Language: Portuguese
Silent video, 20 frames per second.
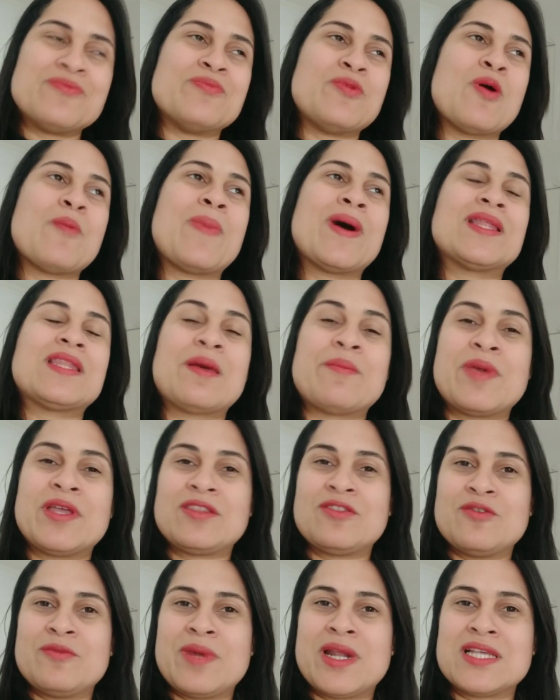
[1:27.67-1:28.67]
Meu
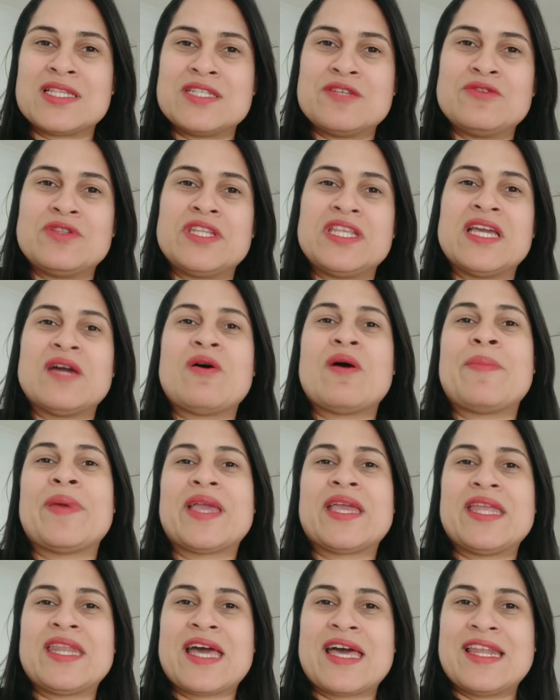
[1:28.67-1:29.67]
apartamento no Brasil tinha uma
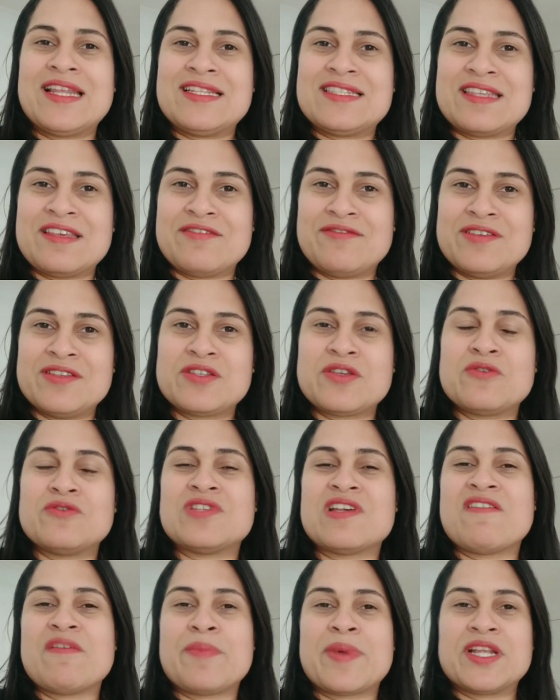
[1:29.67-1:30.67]
pequena área de serviço que eu
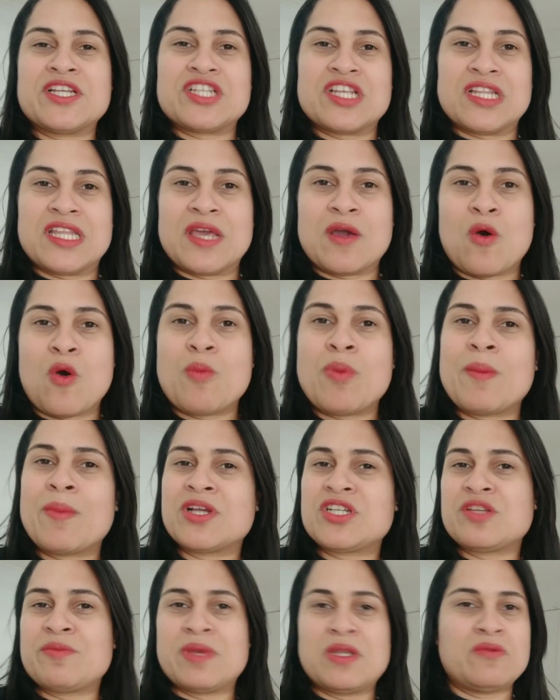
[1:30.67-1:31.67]
usava para estender roupa,
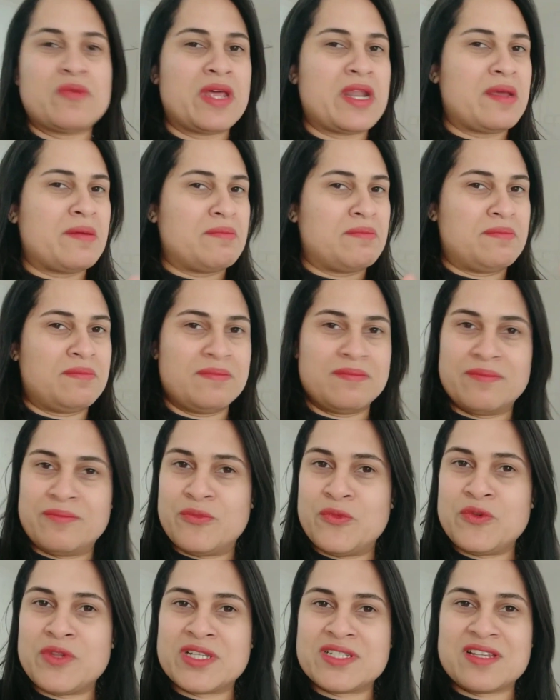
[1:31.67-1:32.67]
mas também não era
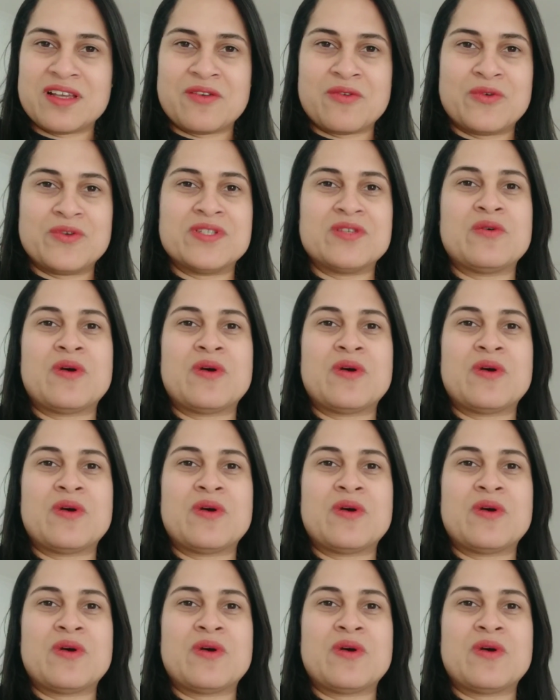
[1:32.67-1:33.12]
muito essa coisa.